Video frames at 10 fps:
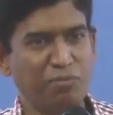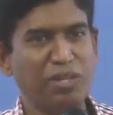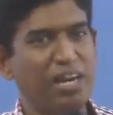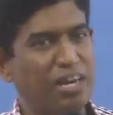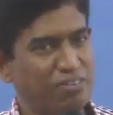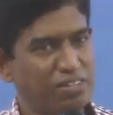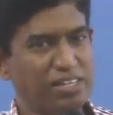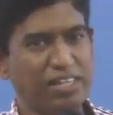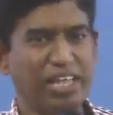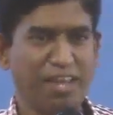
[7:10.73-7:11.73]
முதலாவது
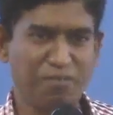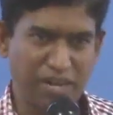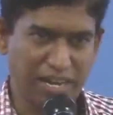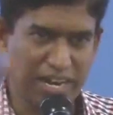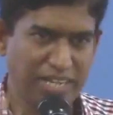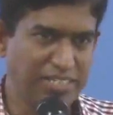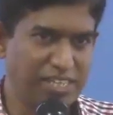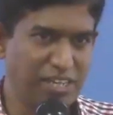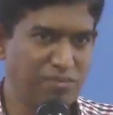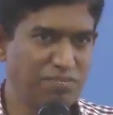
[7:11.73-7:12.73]
தேவனுடைய
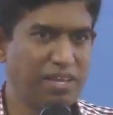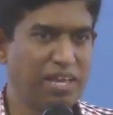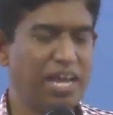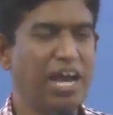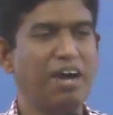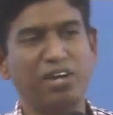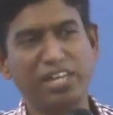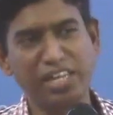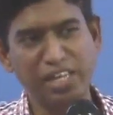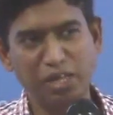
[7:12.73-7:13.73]
ராஜ்யத்தையும்
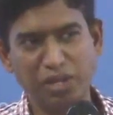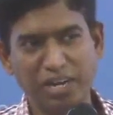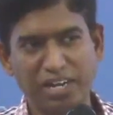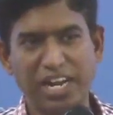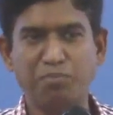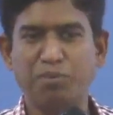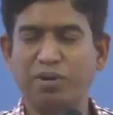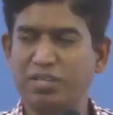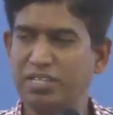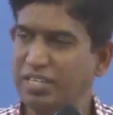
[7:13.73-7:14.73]
அவருடைய நீதியும் தேடுங்கள்
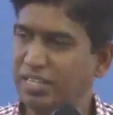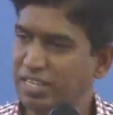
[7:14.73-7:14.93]
அப்பொழுது